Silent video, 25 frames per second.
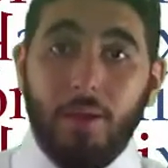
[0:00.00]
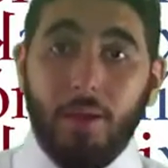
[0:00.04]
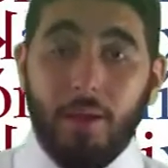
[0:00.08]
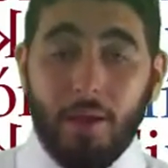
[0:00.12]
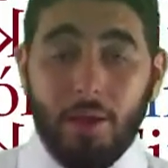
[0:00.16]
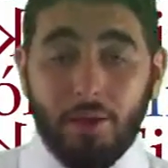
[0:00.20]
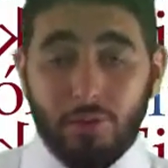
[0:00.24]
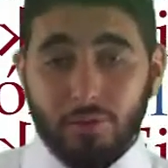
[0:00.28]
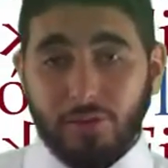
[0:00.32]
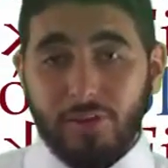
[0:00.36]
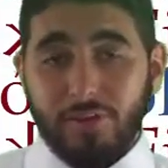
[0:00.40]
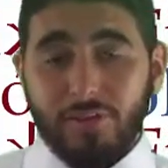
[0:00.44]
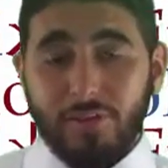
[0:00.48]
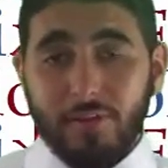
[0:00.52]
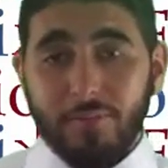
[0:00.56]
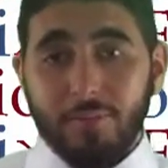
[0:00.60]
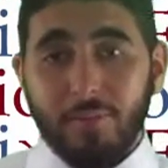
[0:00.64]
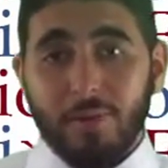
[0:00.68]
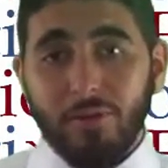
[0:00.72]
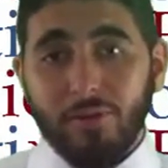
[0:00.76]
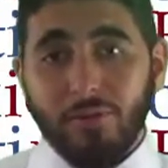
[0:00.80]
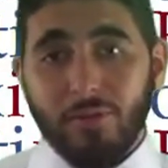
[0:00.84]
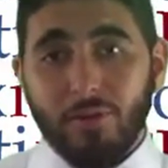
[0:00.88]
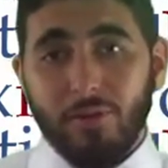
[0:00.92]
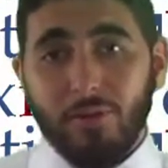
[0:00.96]
En noticias
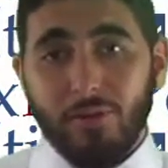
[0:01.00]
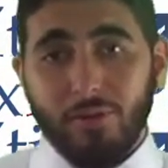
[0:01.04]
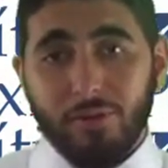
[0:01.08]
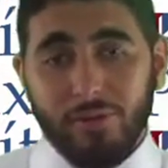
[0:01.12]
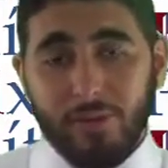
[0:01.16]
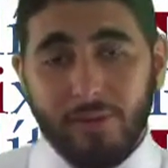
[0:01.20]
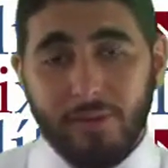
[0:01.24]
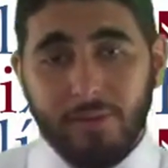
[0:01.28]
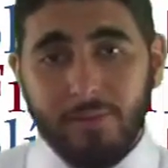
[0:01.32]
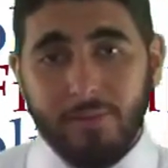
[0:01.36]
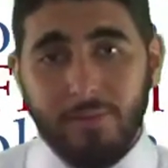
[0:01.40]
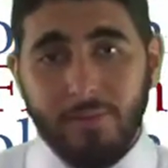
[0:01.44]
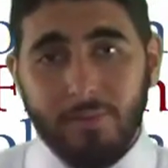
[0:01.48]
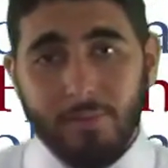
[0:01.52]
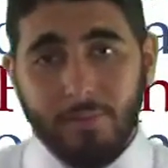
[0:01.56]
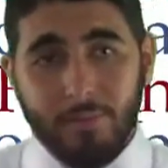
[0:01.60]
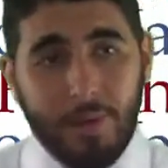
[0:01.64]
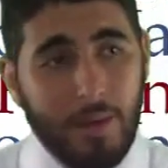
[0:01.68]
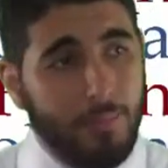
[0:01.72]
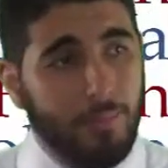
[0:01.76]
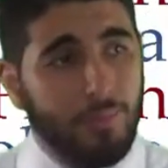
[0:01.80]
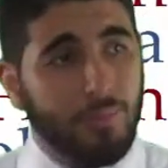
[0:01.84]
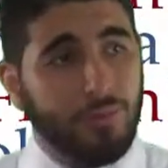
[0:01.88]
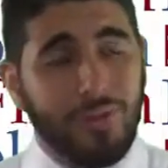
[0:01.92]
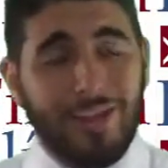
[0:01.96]
menos dolorosas
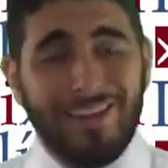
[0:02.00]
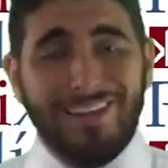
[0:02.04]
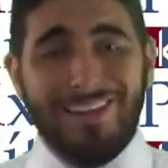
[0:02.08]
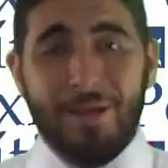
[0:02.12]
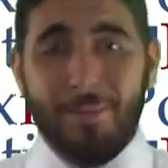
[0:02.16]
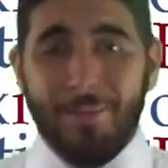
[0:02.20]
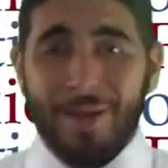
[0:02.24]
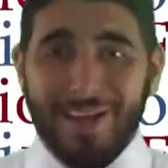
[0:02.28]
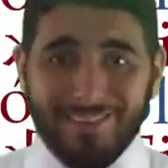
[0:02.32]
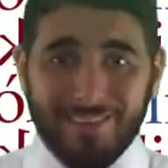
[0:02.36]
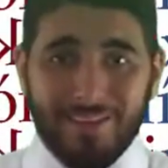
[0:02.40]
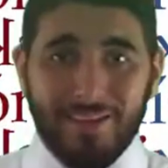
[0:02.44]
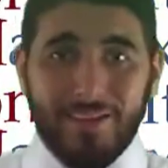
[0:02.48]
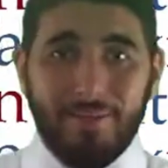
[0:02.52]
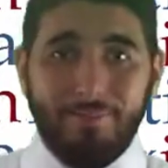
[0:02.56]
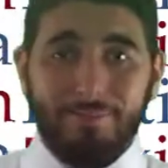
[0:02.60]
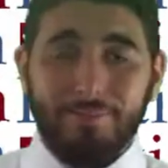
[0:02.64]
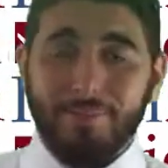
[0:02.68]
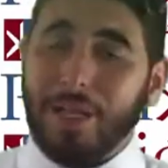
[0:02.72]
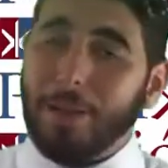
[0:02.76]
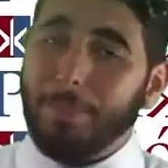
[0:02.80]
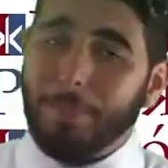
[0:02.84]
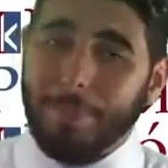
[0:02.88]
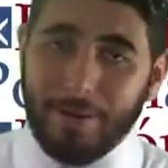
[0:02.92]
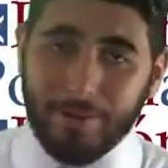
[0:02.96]
vamos al debate
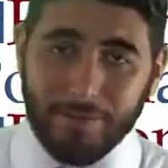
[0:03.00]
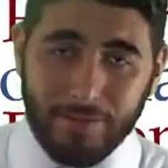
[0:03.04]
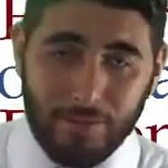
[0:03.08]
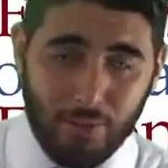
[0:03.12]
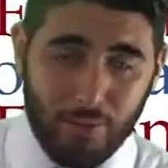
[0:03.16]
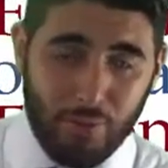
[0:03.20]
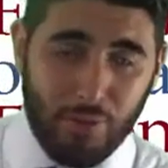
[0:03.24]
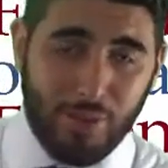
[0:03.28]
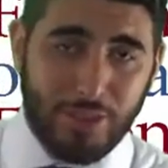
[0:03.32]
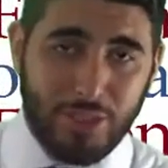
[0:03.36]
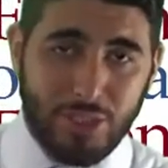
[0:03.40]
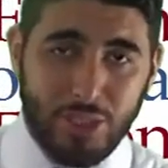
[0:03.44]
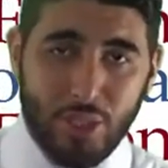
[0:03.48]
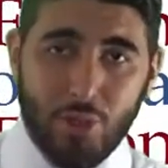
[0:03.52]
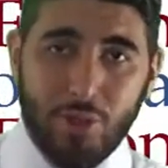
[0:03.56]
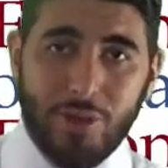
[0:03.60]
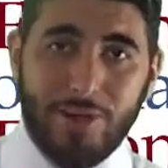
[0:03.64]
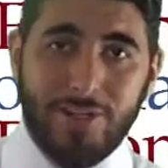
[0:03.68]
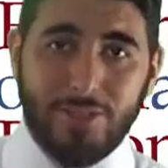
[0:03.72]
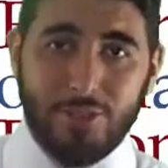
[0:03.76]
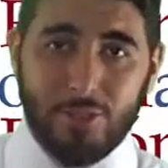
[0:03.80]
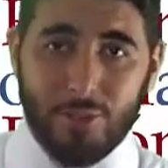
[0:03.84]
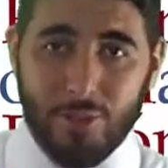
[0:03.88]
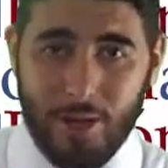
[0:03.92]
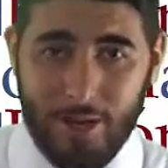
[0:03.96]
del Partido Acción
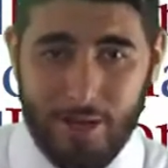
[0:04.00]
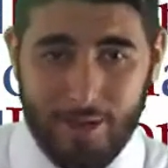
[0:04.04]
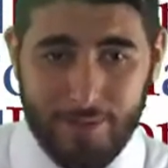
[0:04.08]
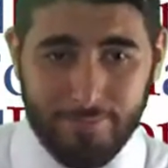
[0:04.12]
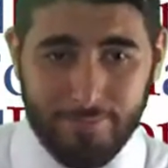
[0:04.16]
Nacional.